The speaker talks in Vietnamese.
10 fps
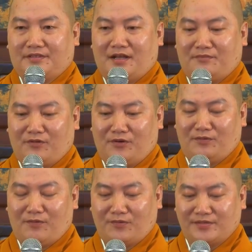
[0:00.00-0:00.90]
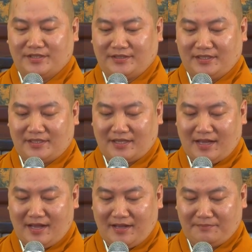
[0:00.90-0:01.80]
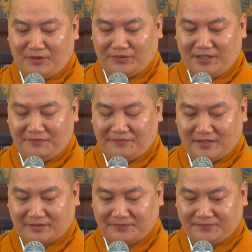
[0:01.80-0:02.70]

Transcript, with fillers: Nam mô Bổn Sư Thích Ca Mâu Ni Phật.